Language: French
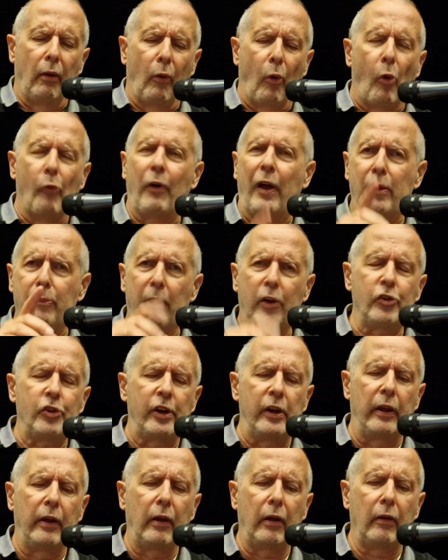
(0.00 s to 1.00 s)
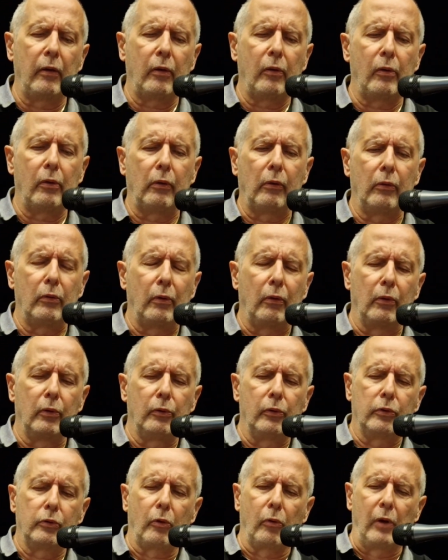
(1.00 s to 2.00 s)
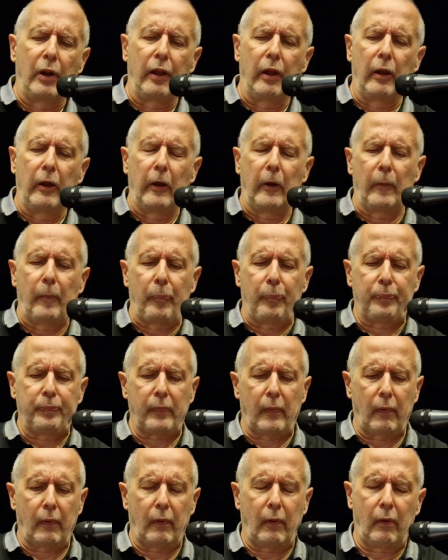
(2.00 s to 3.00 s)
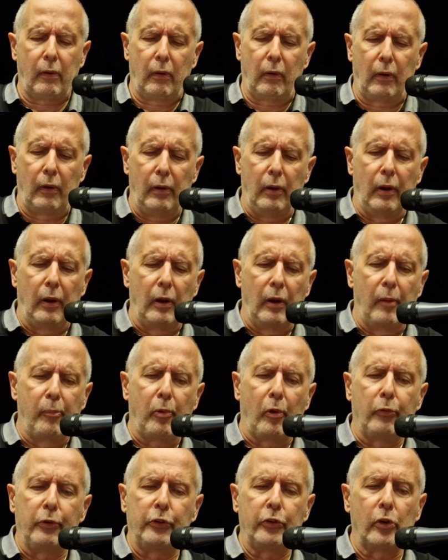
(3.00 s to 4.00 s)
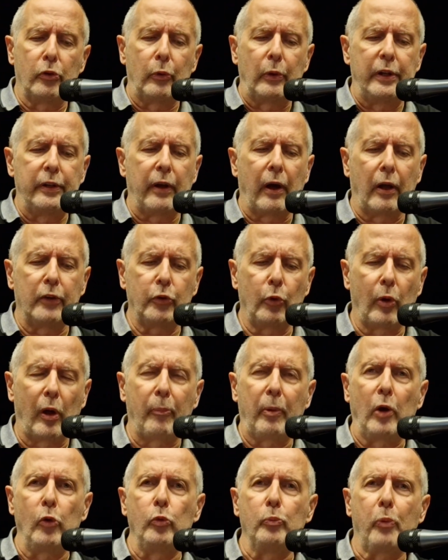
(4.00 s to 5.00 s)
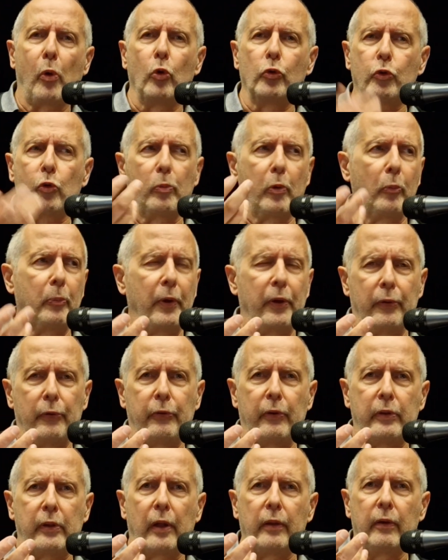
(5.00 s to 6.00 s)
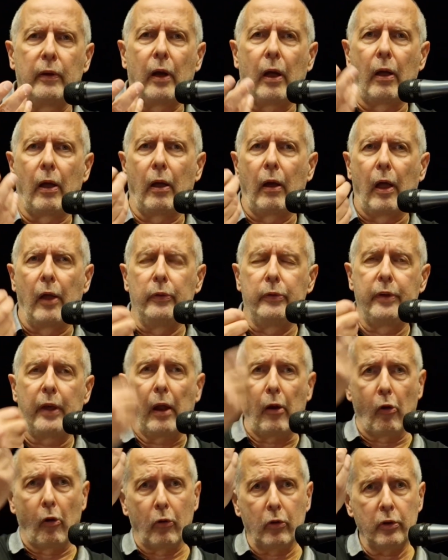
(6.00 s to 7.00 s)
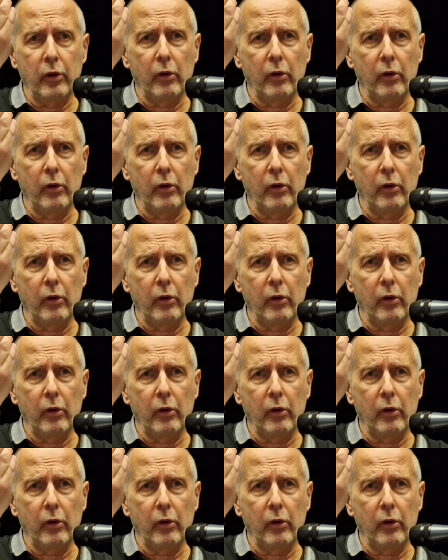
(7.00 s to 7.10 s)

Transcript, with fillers: On va imaginer ce que les, professeurs de littérature appellent une prosopopée, c'est-à-dire un, dialogue